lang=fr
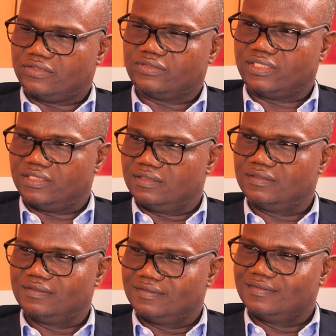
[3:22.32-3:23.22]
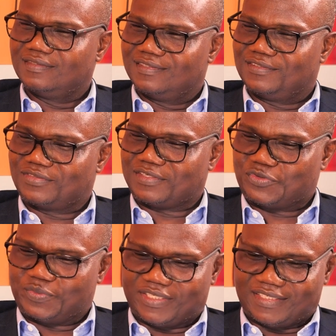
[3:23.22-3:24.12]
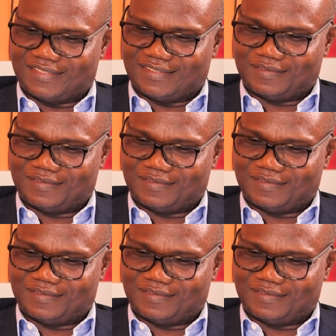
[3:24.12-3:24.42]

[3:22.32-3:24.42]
Ok. En tout cas, super.